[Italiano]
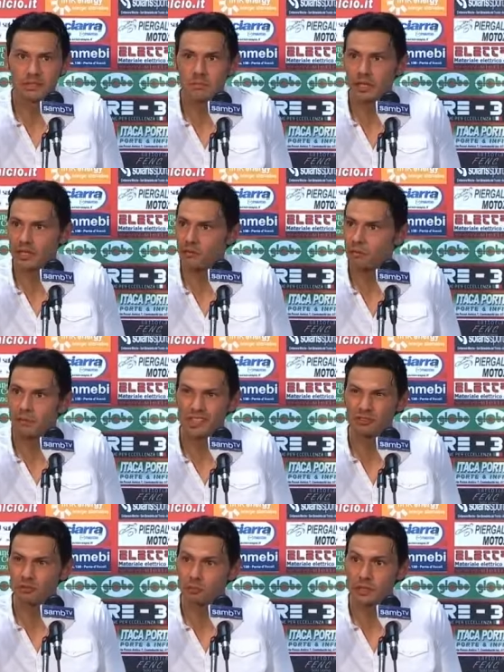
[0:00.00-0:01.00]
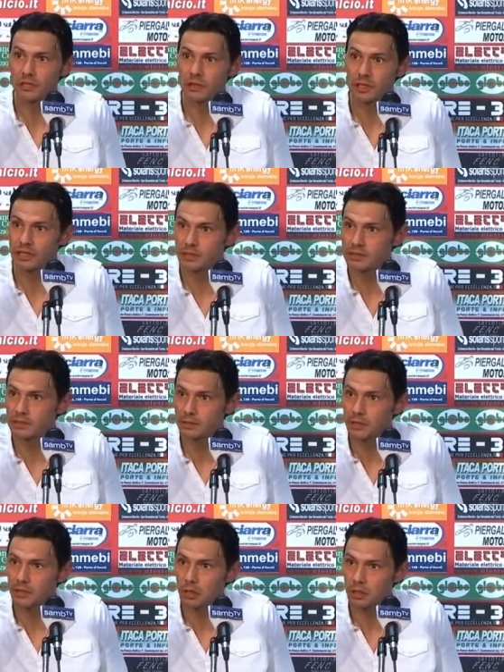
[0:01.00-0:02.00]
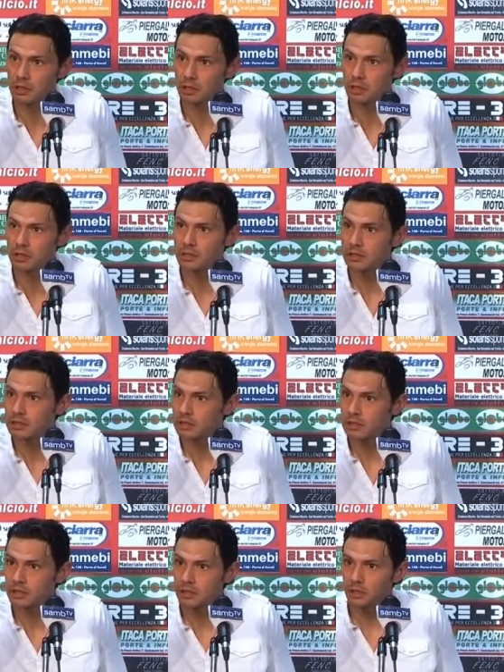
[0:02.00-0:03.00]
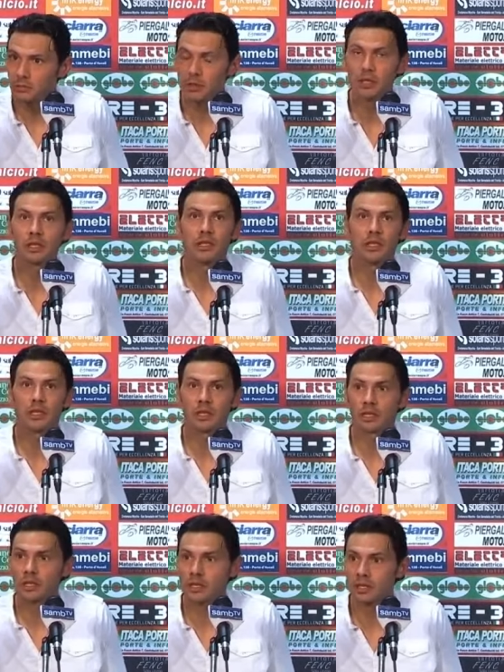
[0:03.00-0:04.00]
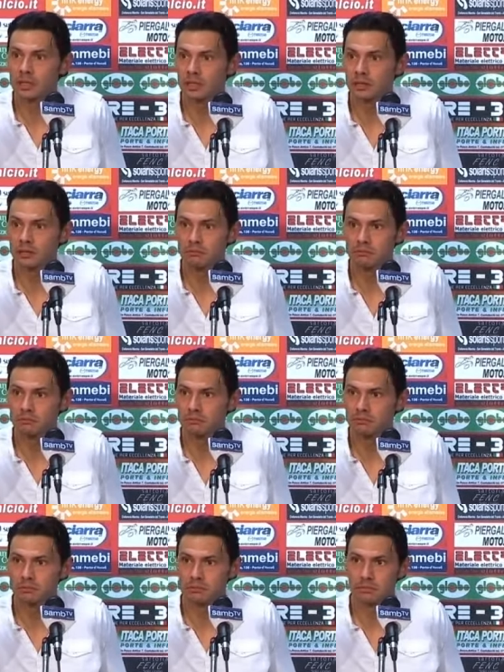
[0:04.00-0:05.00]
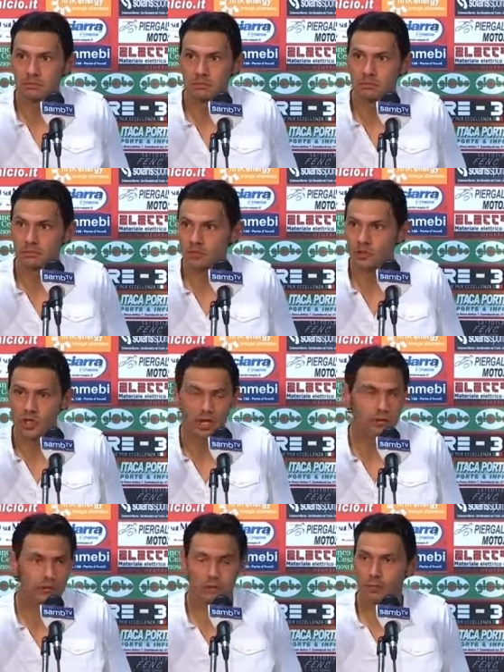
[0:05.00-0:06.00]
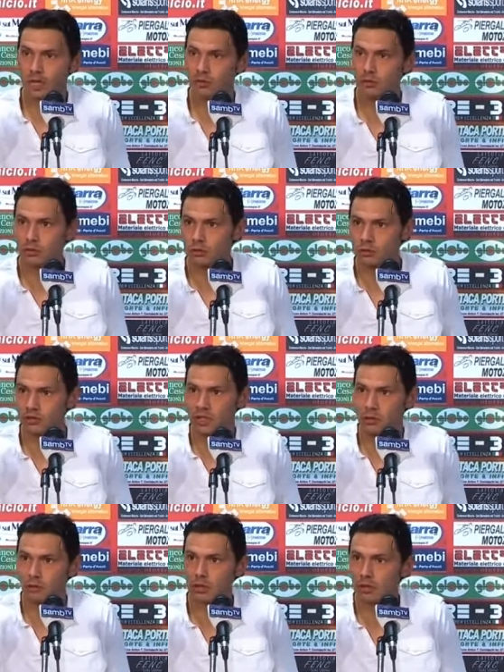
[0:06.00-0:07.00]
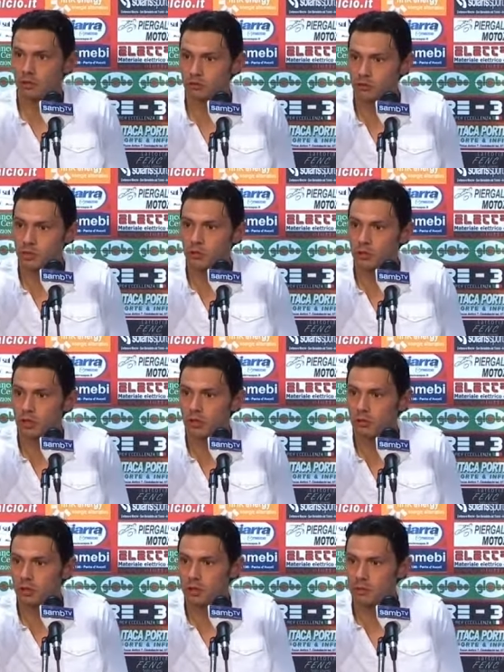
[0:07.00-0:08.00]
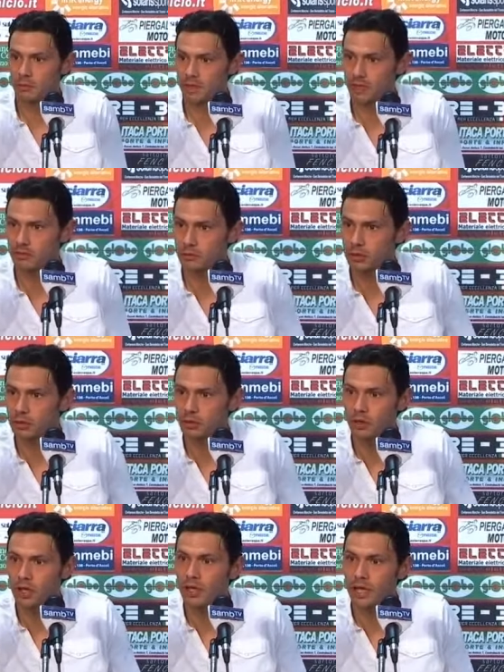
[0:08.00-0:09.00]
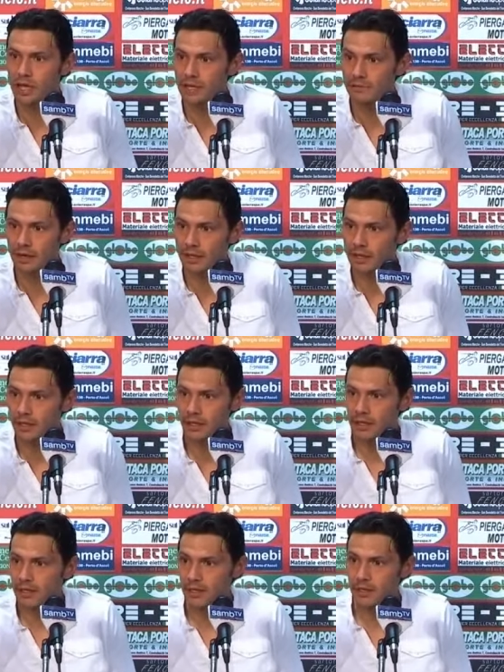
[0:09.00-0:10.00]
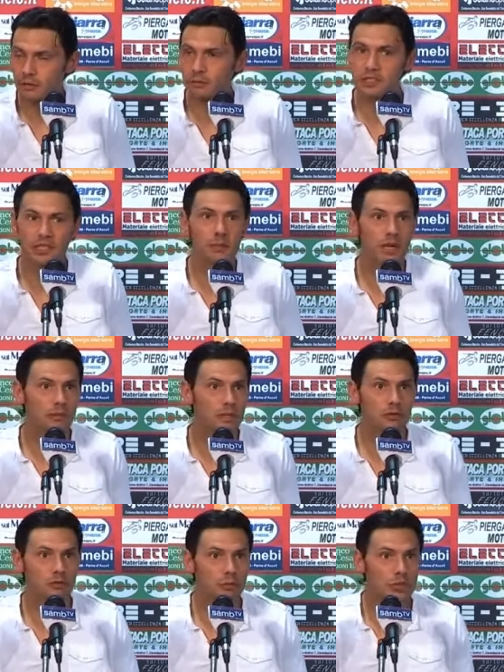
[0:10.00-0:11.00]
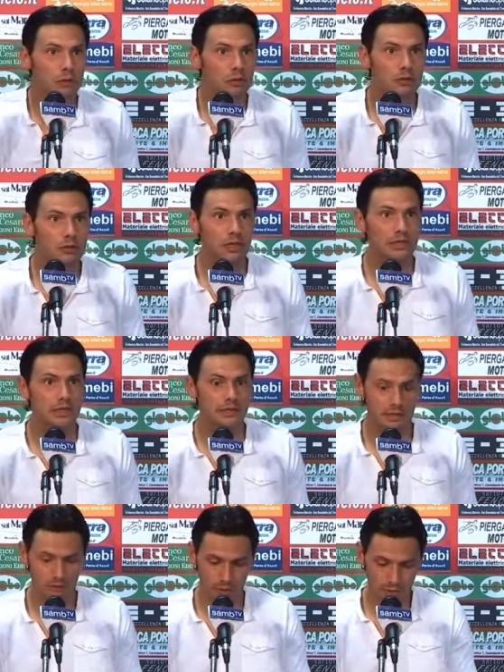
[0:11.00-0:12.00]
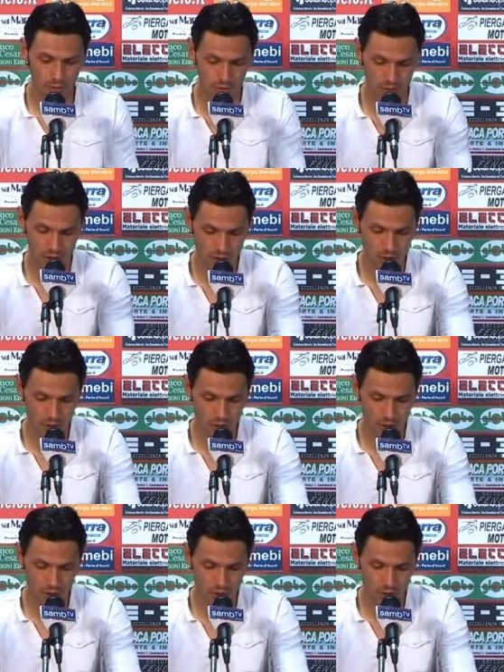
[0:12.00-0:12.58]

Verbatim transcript: sembra che non abbiamo subito i tantissimi gol. Quindi, mm, cioè, sommando sia quelli che ho subito io, quelli che ha subito anche Ivan, non mi sembra che abbiamo subito tantissimi gol.